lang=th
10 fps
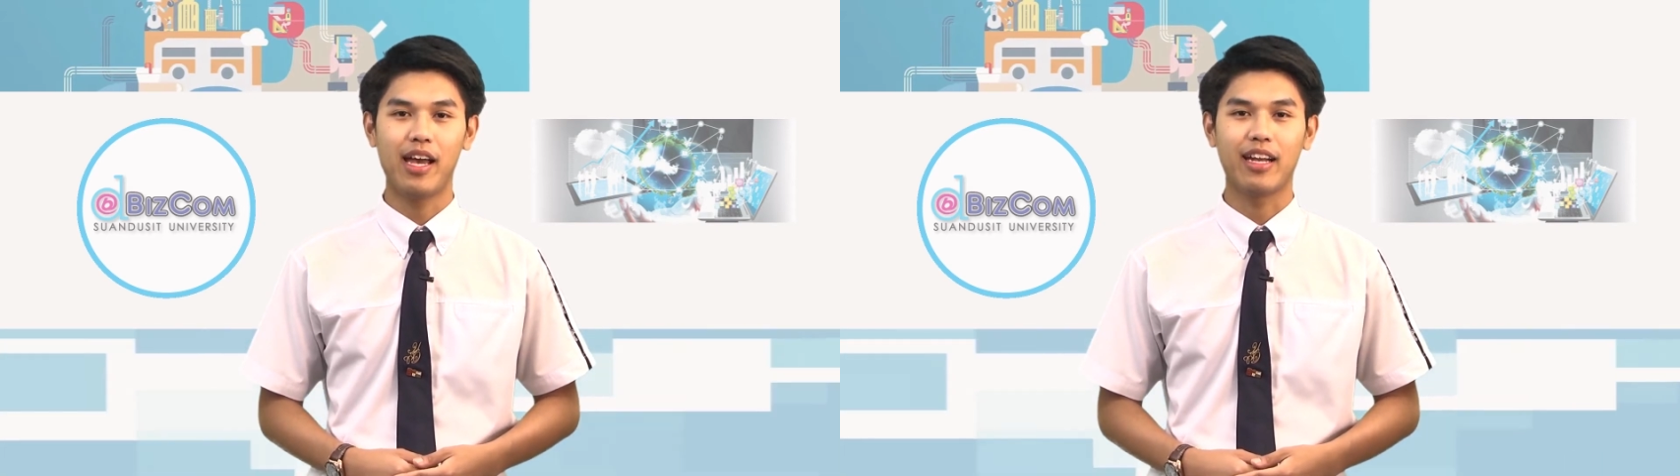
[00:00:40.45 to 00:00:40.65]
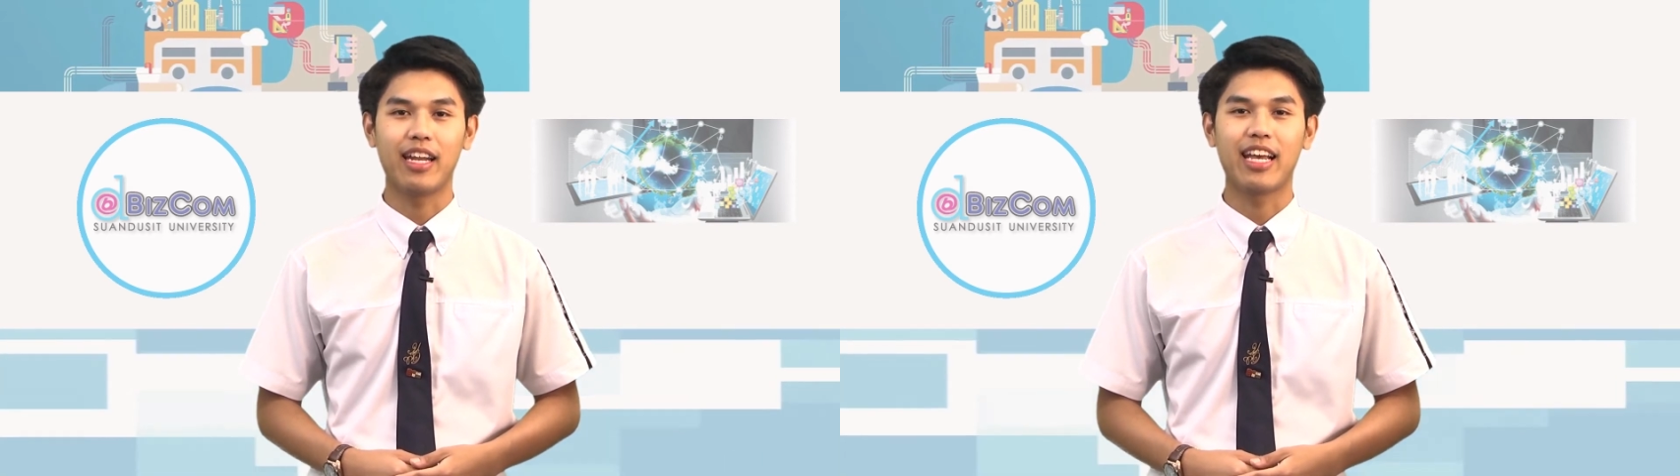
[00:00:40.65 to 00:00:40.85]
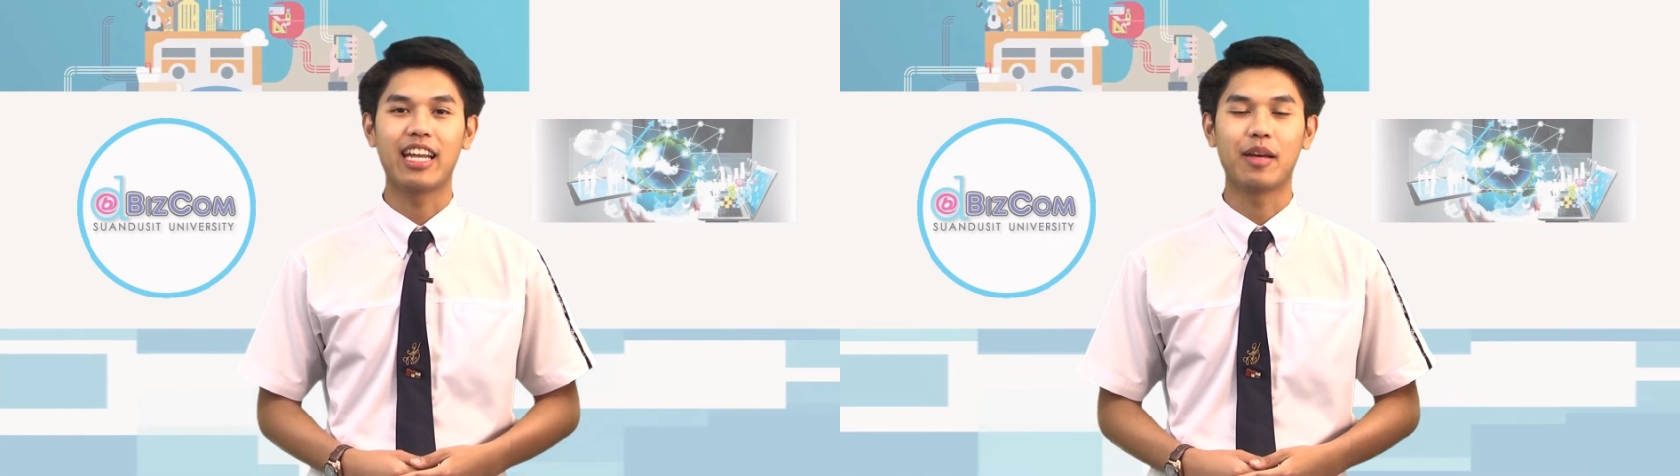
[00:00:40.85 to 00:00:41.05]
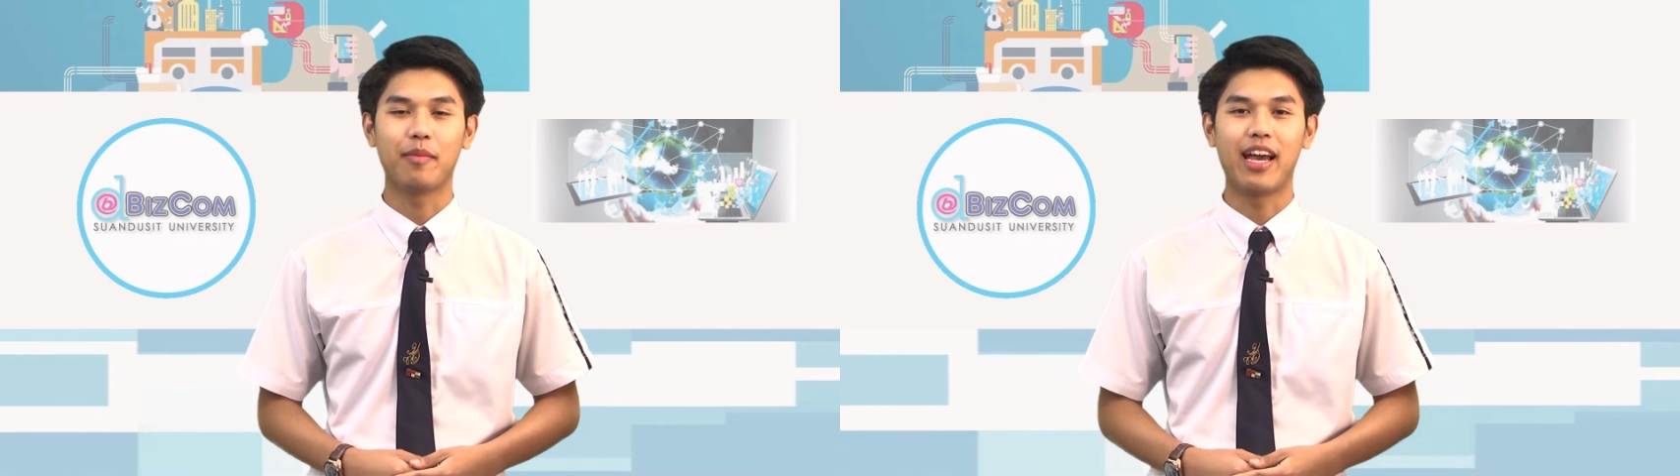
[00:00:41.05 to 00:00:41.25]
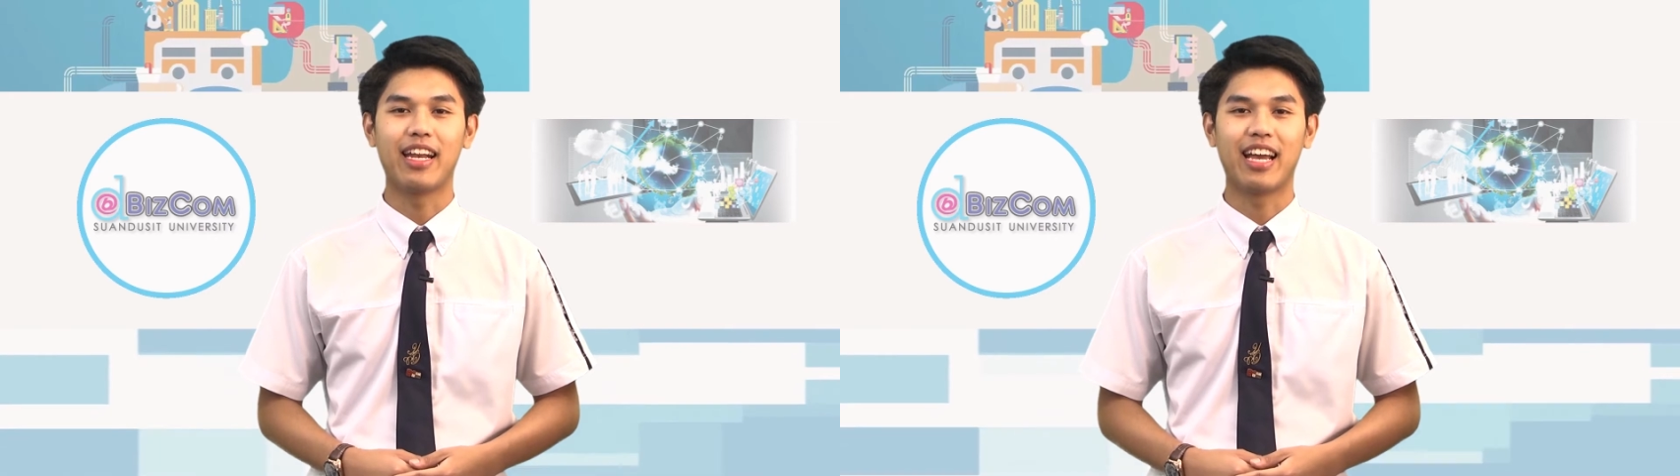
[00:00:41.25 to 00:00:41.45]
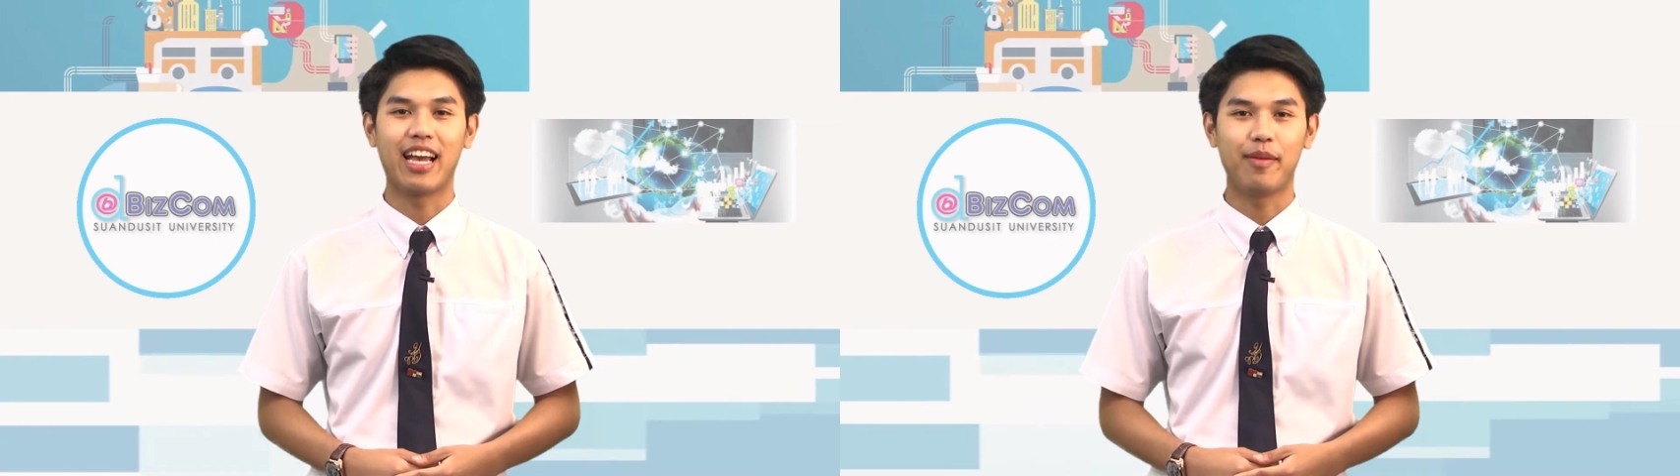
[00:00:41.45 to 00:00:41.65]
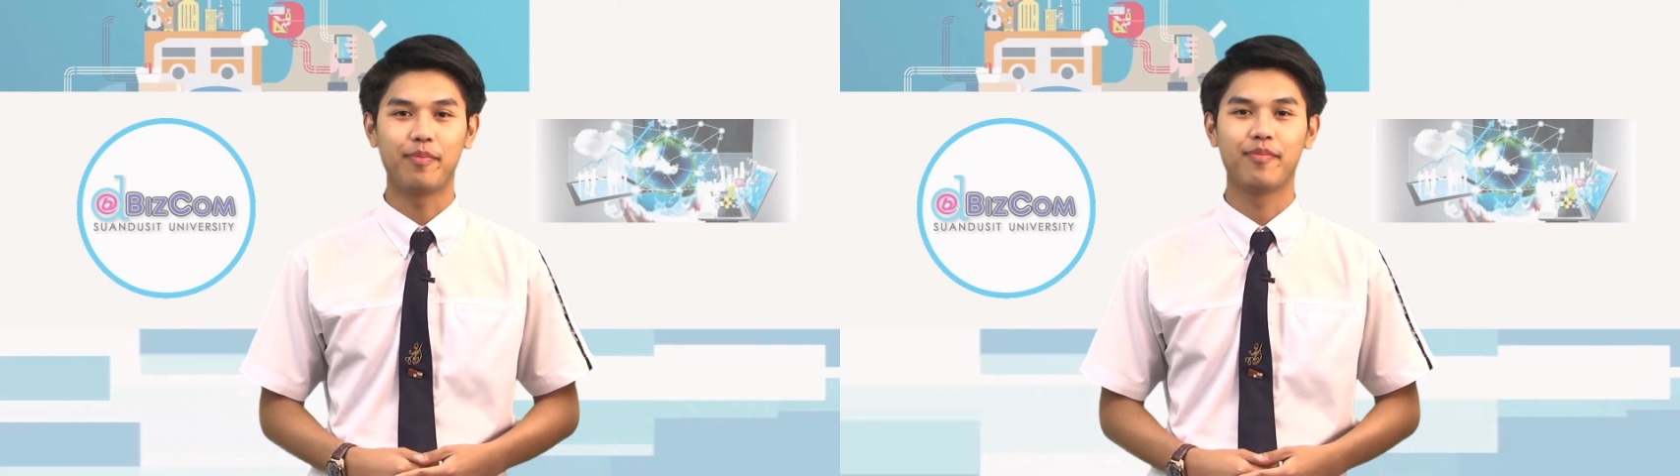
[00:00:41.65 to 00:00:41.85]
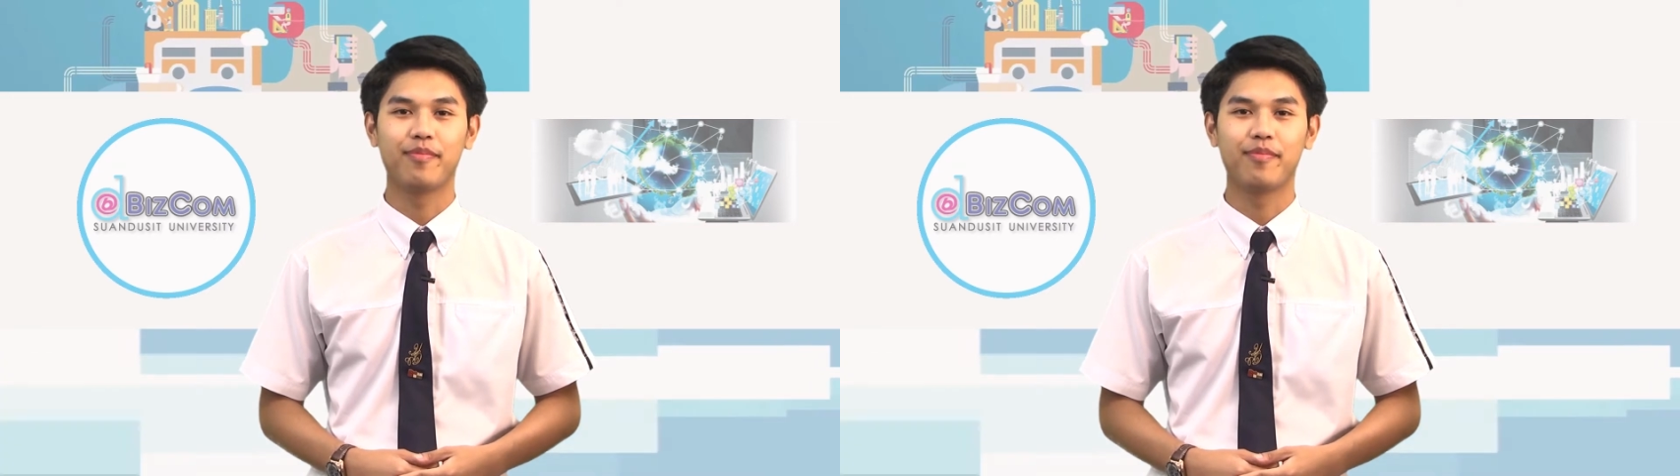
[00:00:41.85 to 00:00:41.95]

กในการทำงานนะครับ